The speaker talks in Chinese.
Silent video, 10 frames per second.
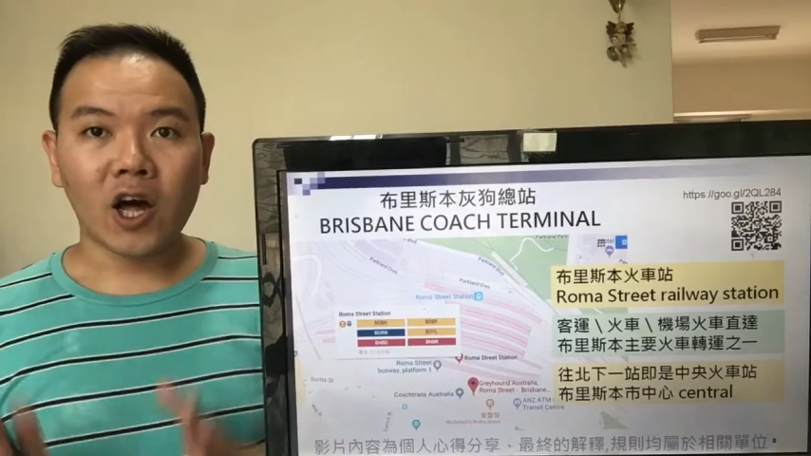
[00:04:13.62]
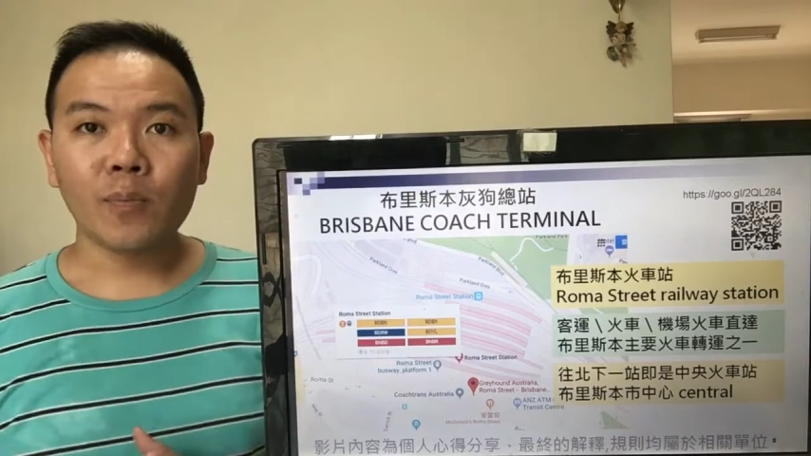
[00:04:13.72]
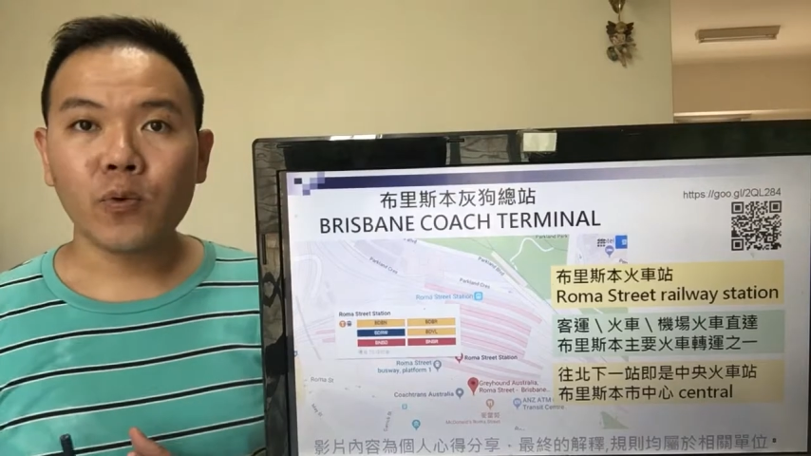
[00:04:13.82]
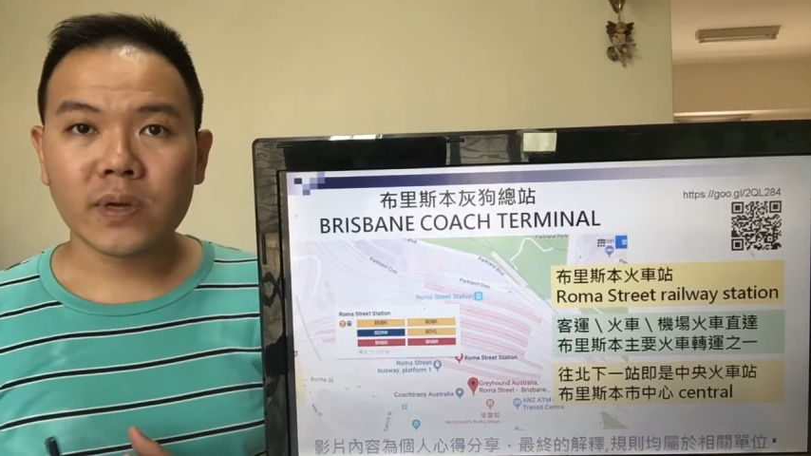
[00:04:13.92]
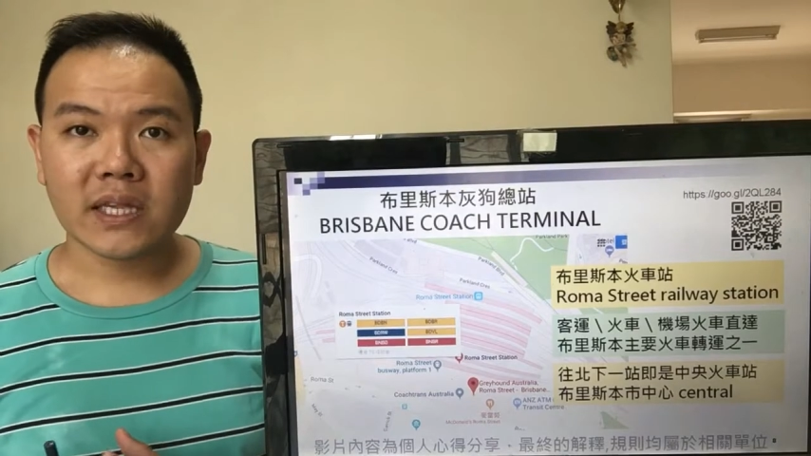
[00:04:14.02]
到
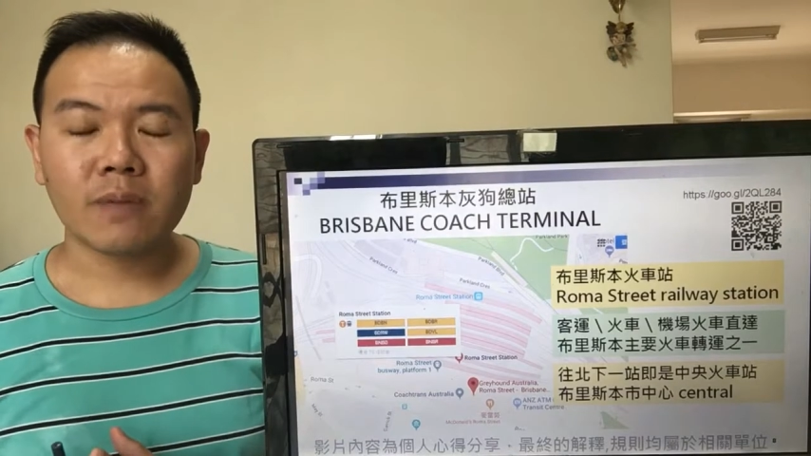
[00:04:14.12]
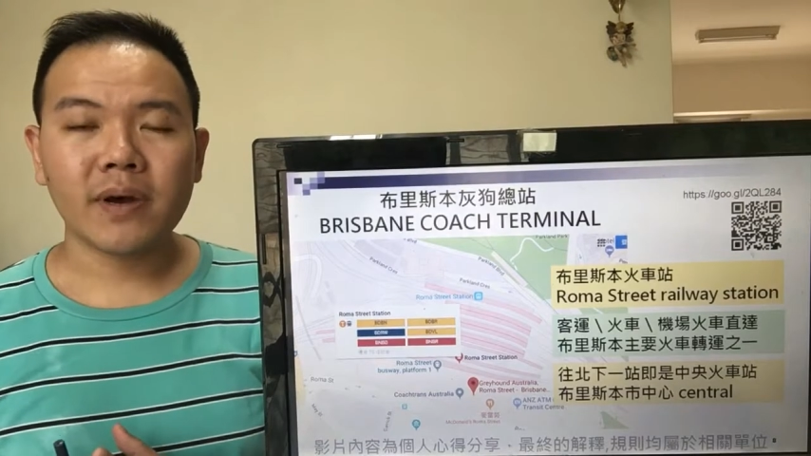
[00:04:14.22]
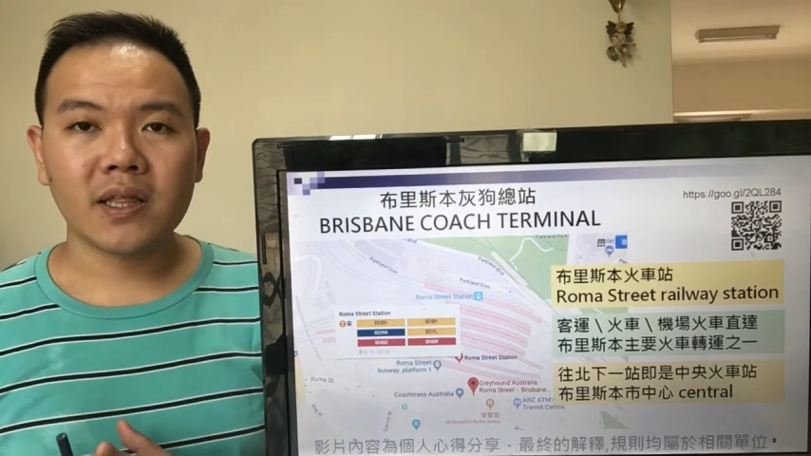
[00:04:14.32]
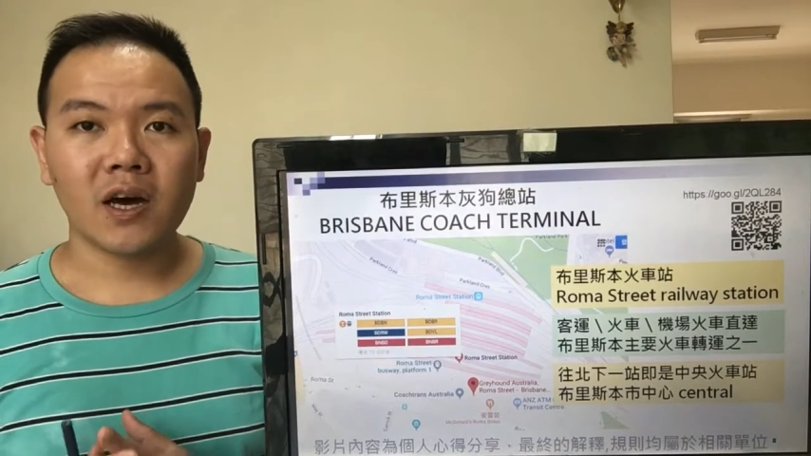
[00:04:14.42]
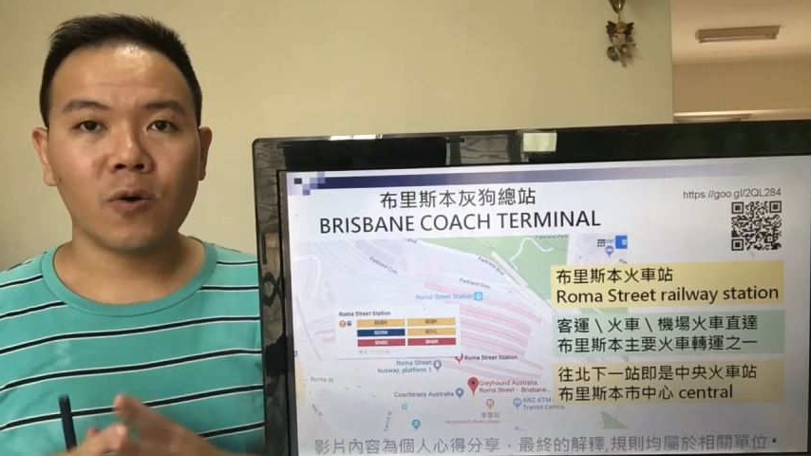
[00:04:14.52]
布里斯
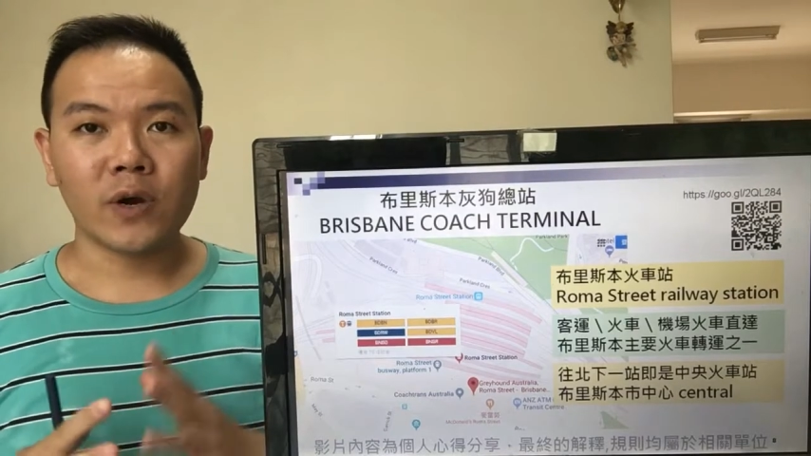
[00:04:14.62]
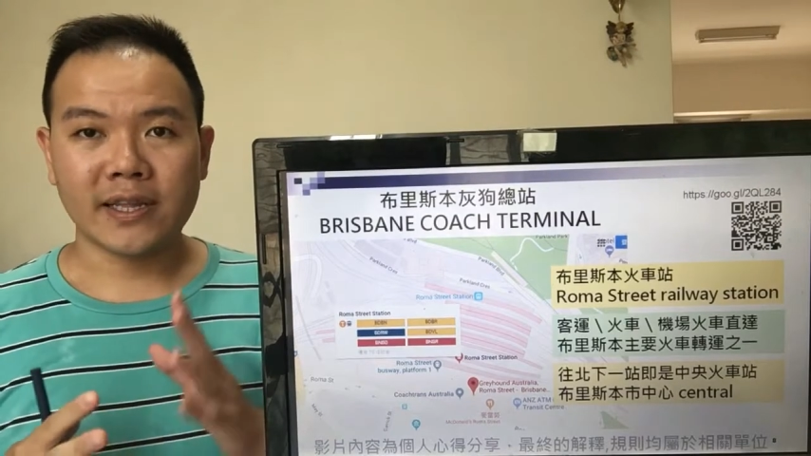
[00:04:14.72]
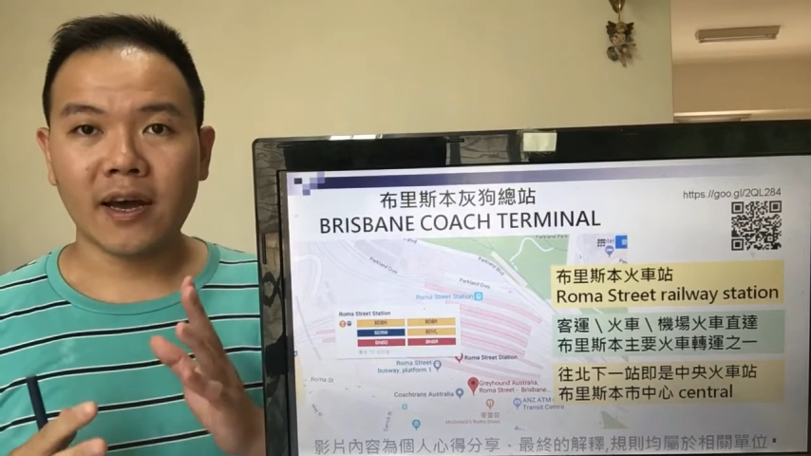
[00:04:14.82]
本呢，我一